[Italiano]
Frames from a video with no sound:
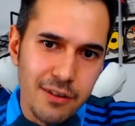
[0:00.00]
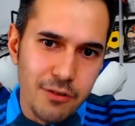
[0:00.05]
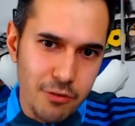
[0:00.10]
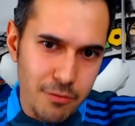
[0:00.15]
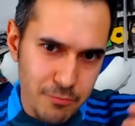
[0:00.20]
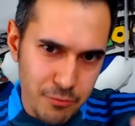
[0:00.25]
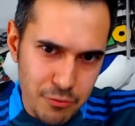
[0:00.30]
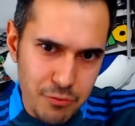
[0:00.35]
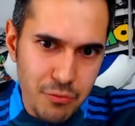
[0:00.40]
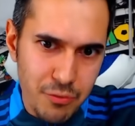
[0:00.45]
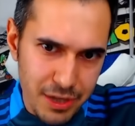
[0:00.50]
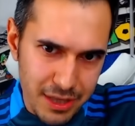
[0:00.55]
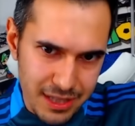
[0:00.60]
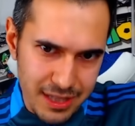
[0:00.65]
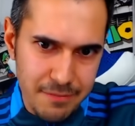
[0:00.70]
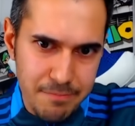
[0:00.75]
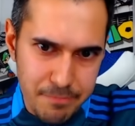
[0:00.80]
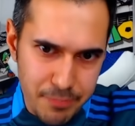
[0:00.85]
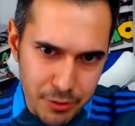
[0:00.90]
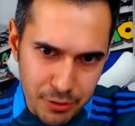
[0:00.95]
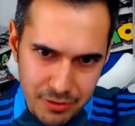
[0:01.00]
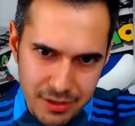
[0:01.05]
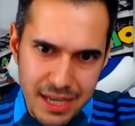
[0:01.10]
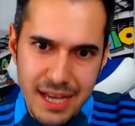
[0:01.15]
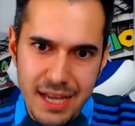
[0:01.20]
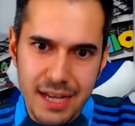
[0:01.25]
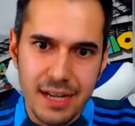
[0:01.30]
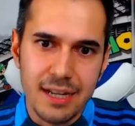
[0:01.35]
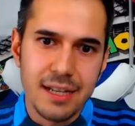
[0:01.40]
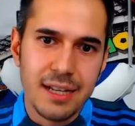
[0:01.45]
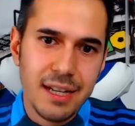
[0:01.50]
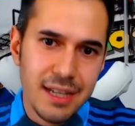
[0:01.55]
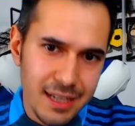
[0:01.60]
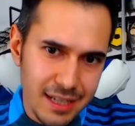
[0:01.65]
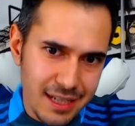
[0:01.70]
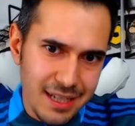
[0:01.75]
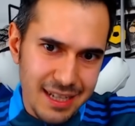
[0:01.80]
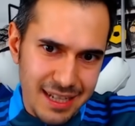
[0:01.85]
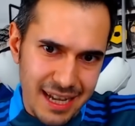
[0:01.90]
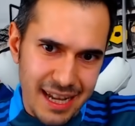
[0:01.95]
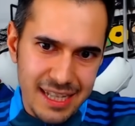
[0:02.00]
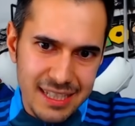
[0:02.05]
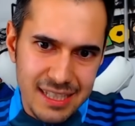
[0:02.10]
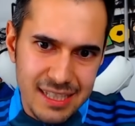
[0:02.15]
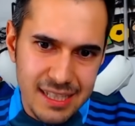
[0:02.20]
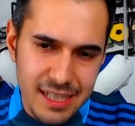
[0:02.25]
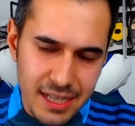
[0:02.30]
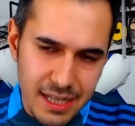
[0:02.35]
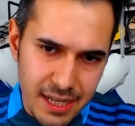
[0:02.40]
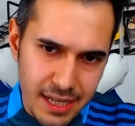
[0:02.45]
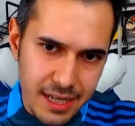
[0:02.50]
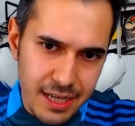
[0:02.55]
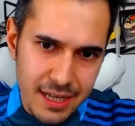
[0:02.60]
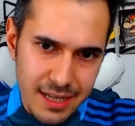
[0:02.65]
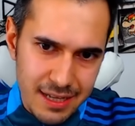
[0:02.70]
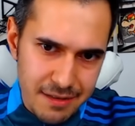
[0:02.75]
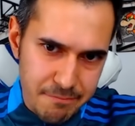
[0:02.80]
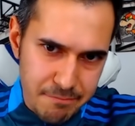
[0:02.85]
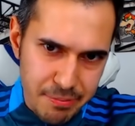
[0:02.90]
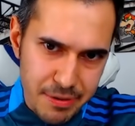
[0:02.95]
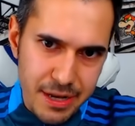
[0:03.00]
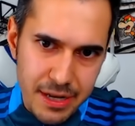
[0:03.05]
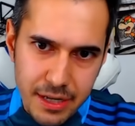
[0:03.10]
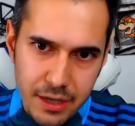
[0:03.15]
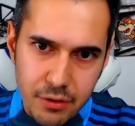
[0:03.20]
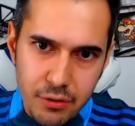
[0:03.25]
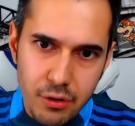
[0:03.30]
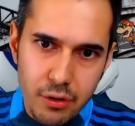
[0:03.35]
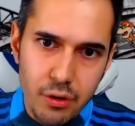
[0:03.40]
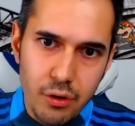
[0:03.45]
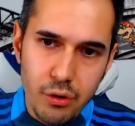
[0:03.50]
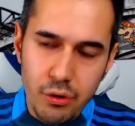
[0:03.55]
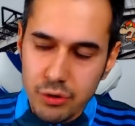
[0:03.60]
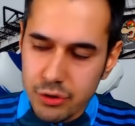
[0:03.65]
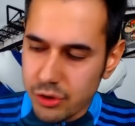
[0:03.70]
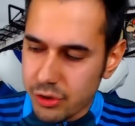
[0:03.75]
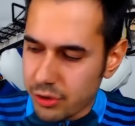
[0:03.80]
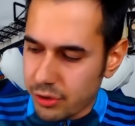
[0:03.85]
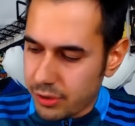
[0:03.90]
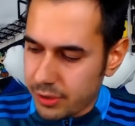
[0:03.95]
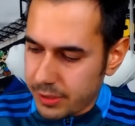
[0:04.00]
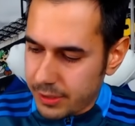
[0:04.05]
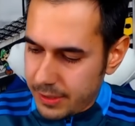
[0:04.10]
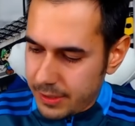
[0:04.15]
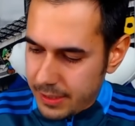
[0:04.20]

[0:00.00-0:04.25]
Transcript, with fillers: comunque di poter essere pericoloso.